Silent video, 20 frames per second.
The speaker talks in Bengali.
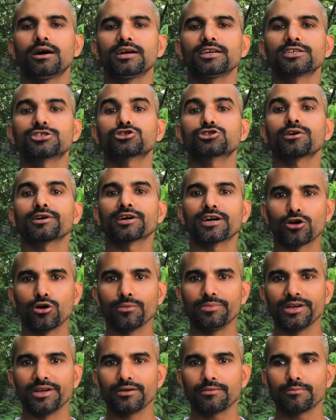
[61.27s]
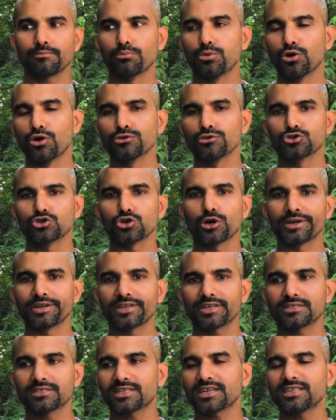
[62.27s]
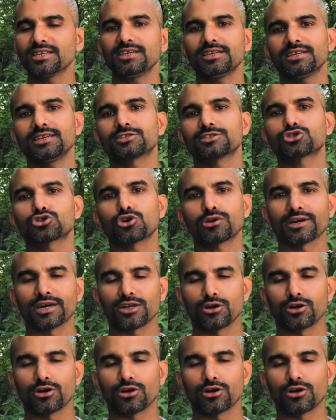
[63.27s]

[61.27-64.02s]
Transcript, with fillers: স্ট্রঙ্গার হবে বোন জয়েন্ট ইত্যাদি স্ট্রঙ্গার